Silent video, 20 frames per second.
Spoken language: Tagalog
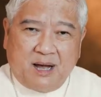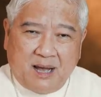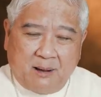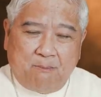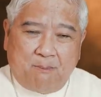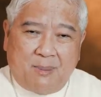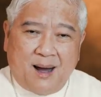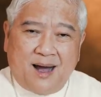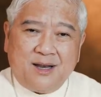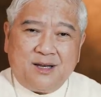a
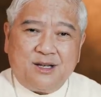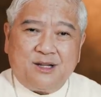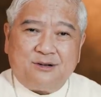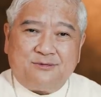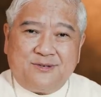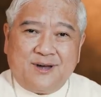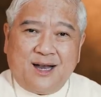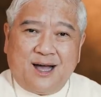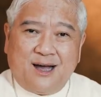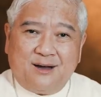bond of
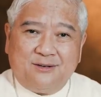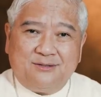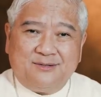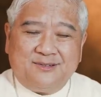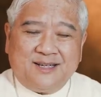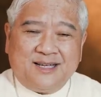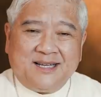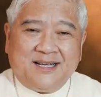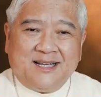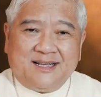
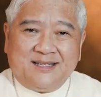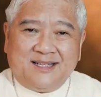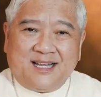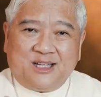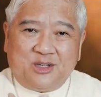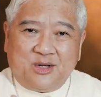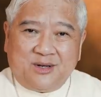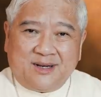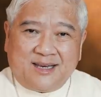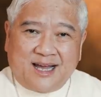love
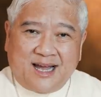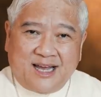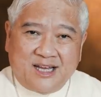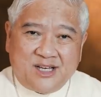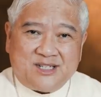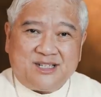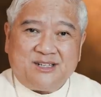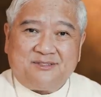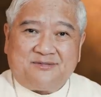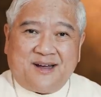that
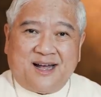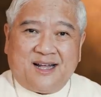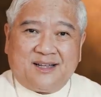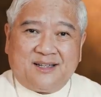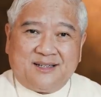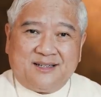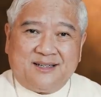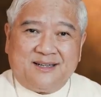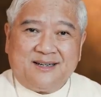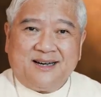unites the
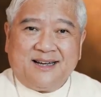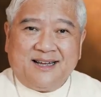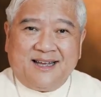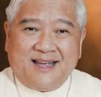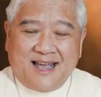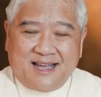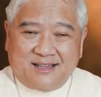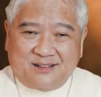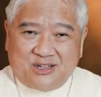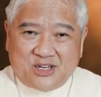Father
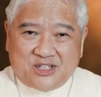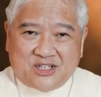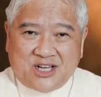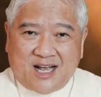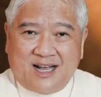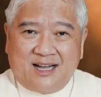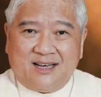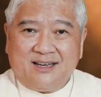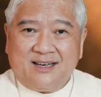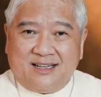and the
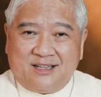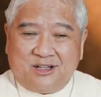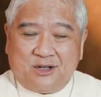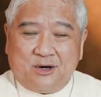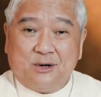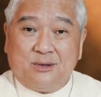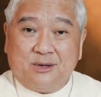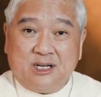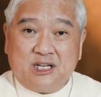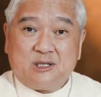Son and the
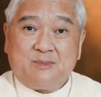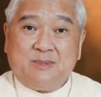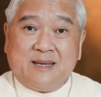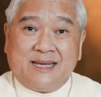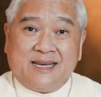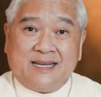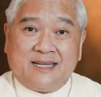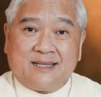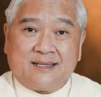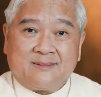Holy
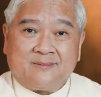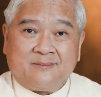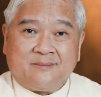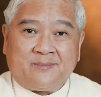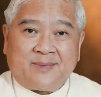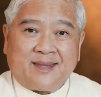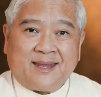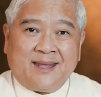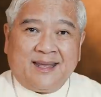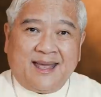Spirit.
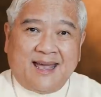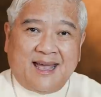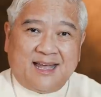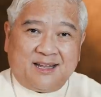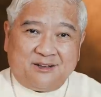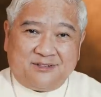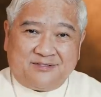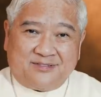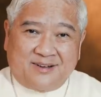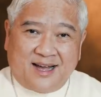
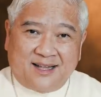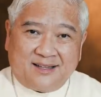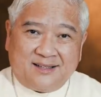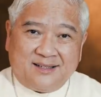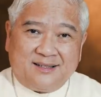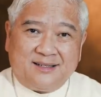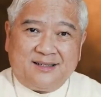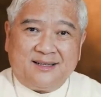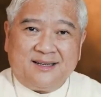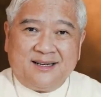And the
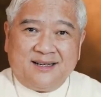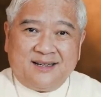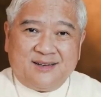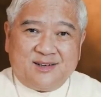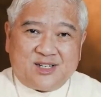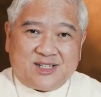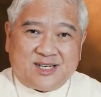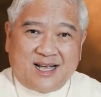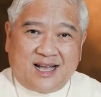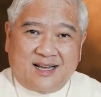Father,
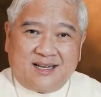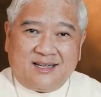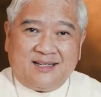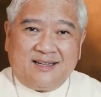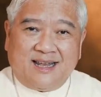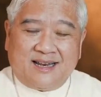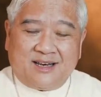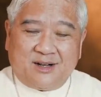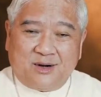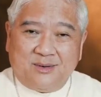Son,
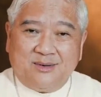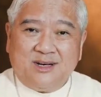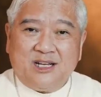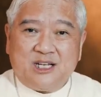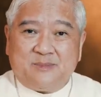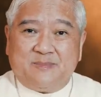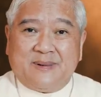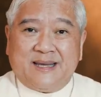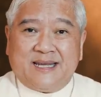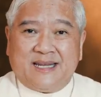and Holy
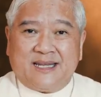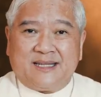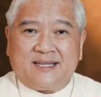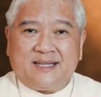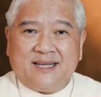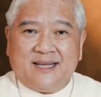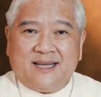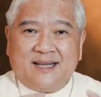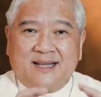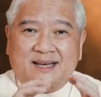Spirit
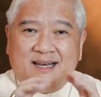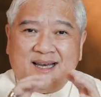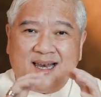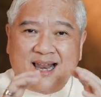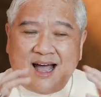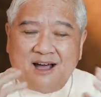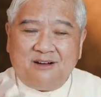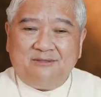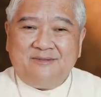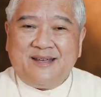
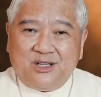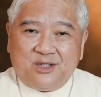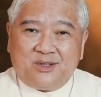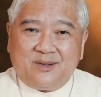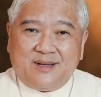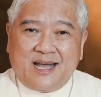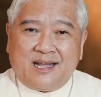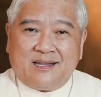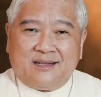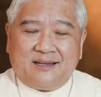loving
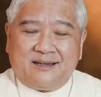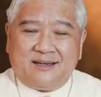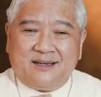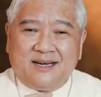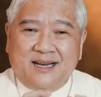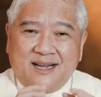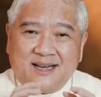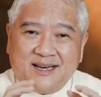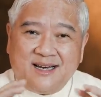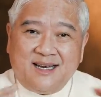together,
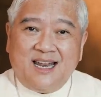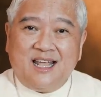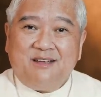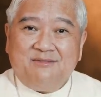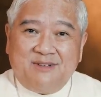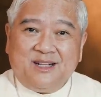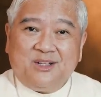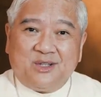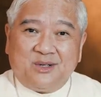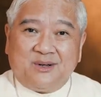
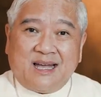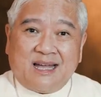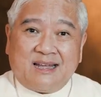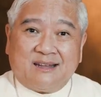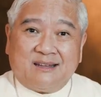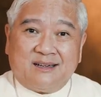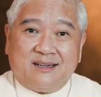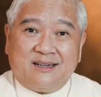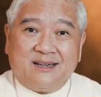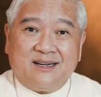living
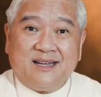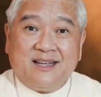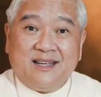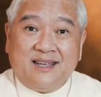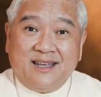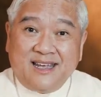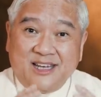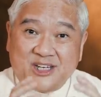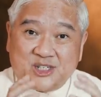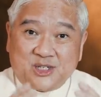together
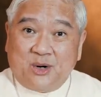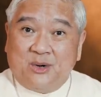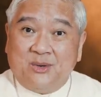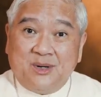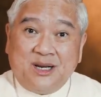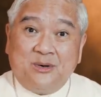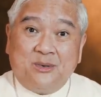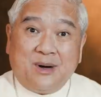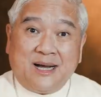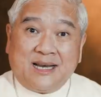is
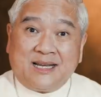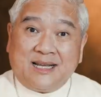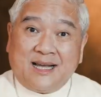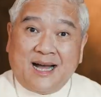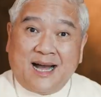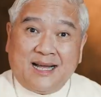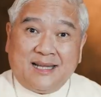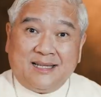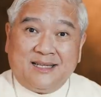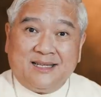only one
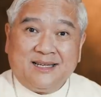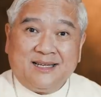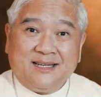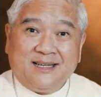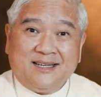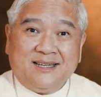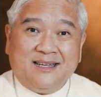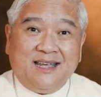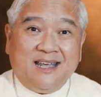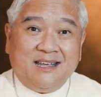God
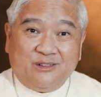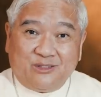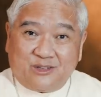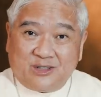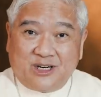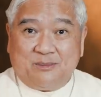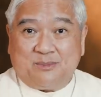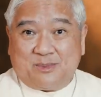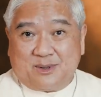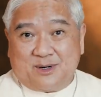in
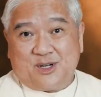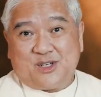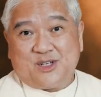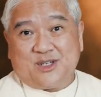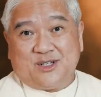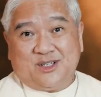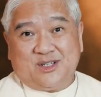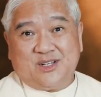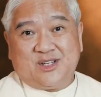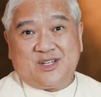three
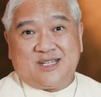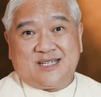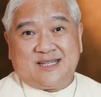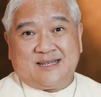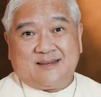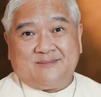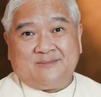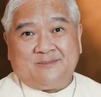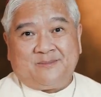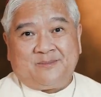
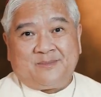persons.